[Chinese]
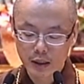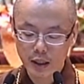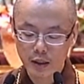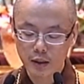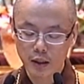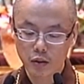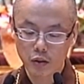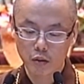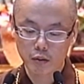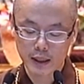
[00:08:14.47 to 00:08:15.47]
现千
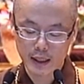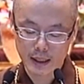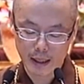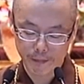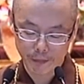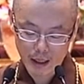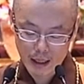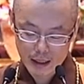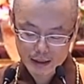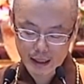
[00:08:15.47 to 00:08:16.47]
手千眼。
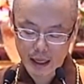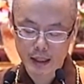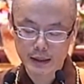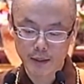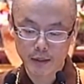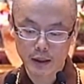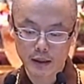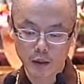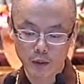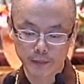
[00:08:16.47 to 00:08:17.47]
再看下面的
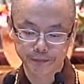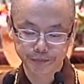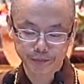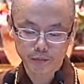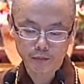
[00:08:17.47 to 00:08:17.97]
经文，